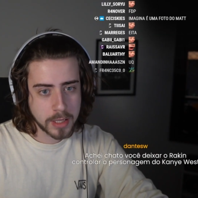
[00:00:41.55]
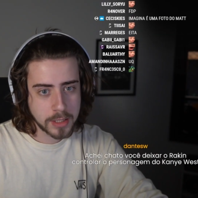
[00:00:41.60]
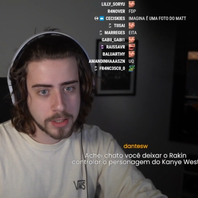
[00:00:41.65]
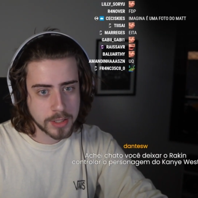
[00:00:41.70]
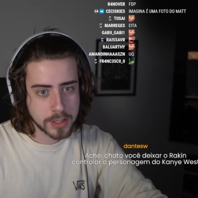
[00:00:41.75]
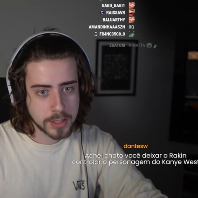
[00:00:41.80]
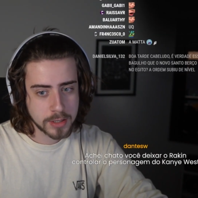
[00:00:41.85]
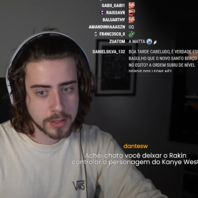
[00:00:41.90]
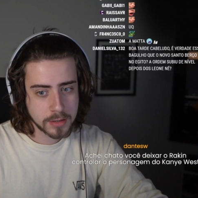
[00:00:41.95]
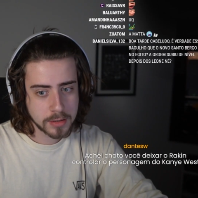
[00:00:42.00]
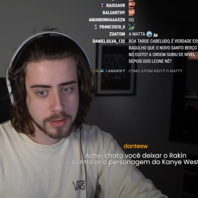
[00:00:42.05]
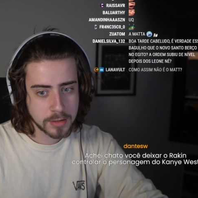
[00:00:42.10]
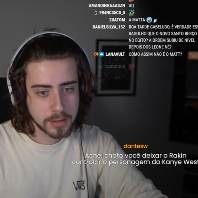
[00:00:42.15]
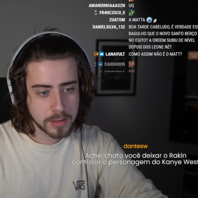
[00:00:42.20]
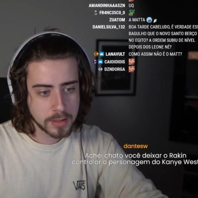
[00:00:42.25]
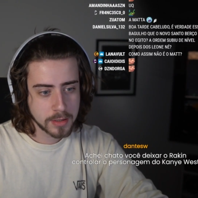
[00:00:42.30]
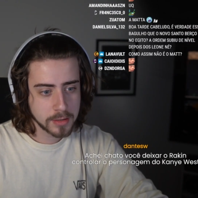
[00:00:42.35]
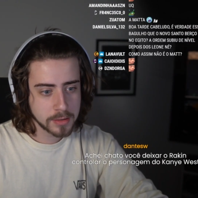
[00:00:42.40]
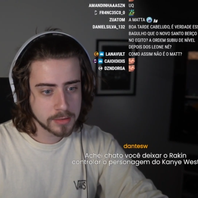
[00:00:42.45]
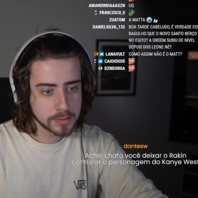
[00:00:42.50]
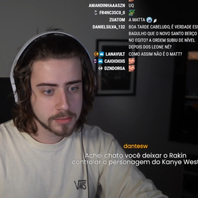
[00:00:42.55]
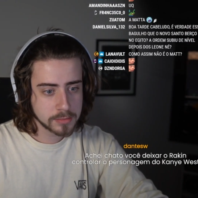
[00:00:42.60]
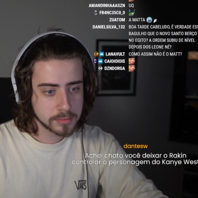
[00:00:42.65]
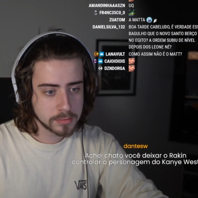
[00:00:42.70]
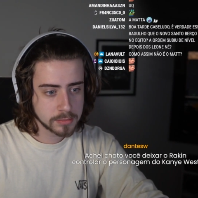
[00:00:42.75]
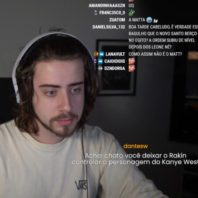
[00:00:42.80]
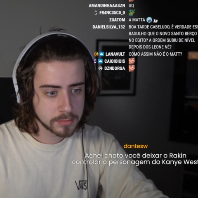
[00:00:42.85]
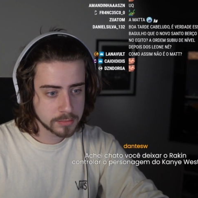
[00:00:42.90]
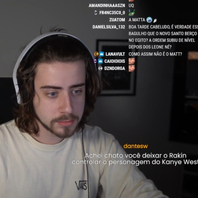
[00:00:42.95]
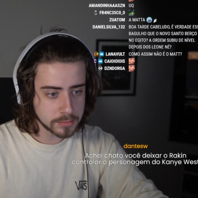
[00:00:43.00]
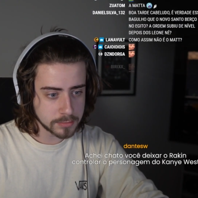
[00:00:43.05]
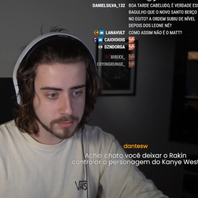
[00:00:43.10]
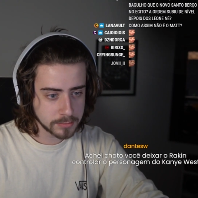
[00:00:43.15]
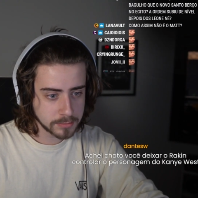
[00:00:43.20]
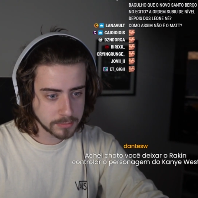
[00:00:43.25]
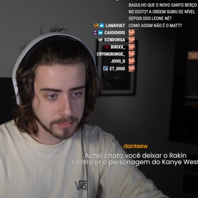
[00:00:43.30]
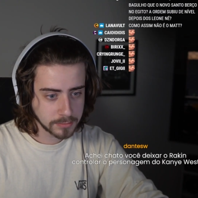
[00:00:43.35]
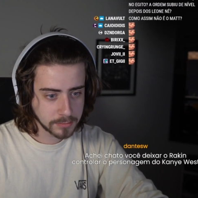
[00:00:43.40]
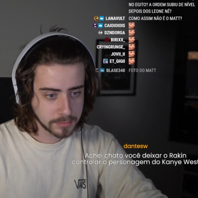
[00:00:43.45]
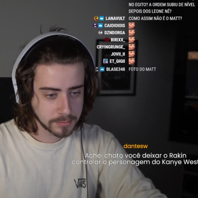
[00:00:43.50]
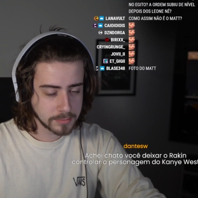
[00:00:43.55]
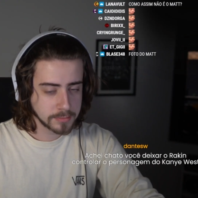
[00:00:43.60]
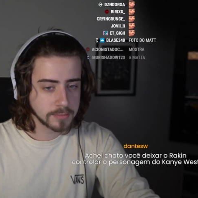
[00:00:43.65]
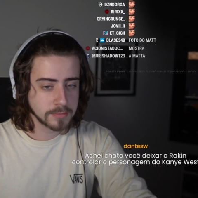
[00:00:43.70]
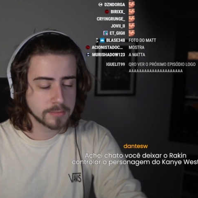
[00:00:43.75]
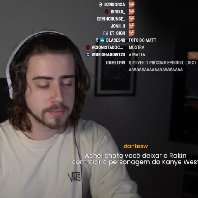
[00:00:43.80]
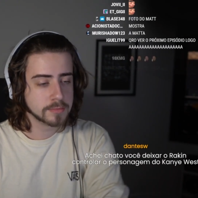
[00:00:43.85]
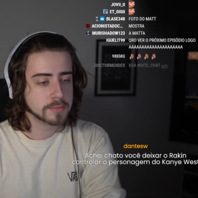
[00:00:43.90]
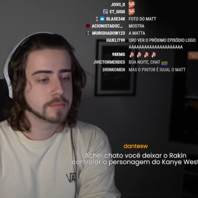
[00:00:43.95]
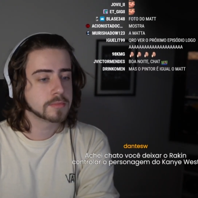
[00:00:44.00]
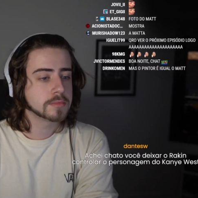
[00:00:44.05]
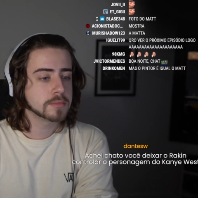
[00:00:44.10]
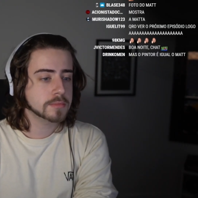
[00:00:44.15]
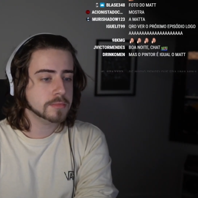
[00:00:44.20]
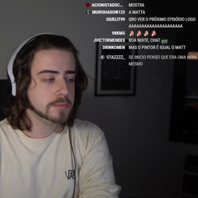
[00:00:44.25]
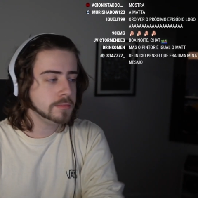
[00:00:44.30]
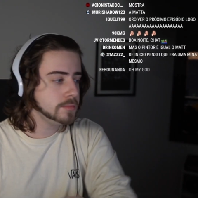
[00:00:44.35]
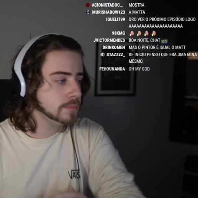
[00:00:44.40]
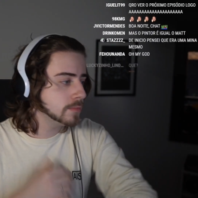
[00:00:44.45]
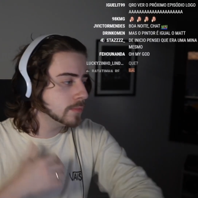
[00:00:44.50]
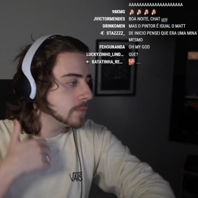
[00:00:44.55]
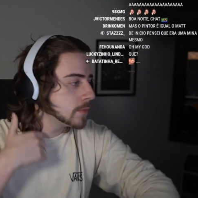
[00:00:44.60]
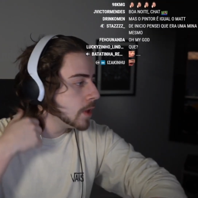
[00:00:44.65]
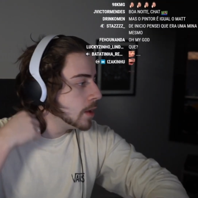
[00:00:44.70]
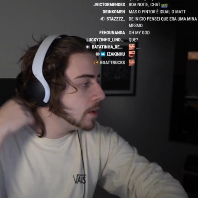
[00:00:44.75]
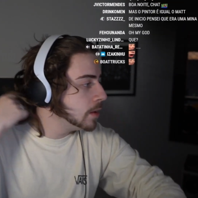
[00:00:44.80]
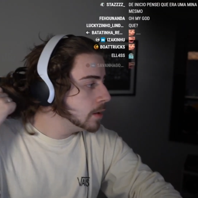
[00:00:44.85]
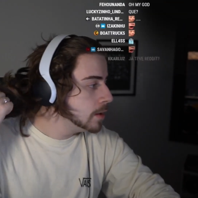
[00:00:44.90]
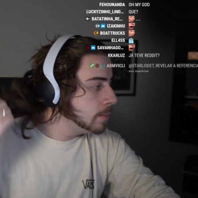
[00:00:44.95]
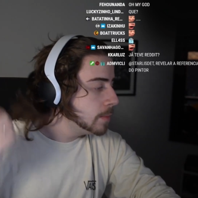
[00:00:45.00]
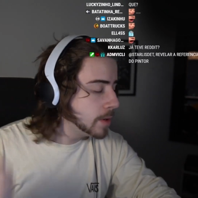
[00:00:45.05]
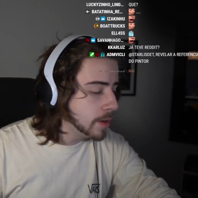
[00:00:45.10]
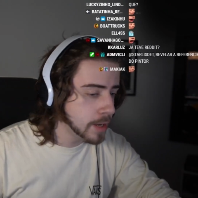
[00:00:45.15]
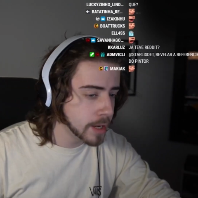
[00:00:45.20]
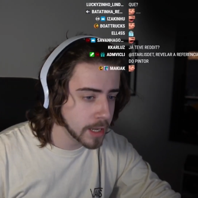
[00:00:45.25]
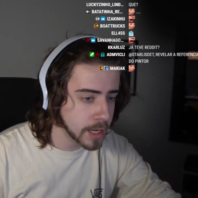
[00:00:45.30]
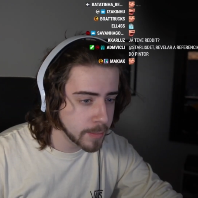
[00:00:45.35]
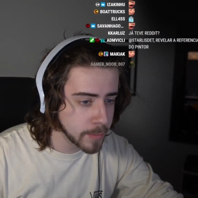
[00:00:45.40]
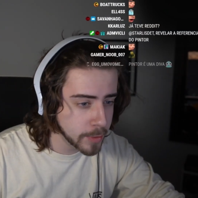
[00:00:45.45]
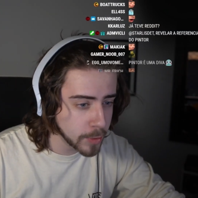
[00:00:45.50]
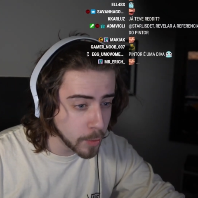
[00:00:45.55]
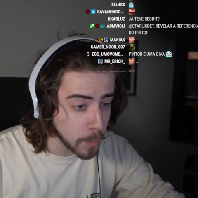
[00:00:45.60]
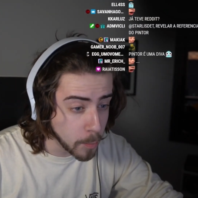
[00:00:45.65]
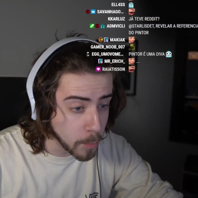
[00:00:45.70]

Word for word: Achei chato você deixar o Hakim controlar o personagem do Kanye Mano, West. Kanye me o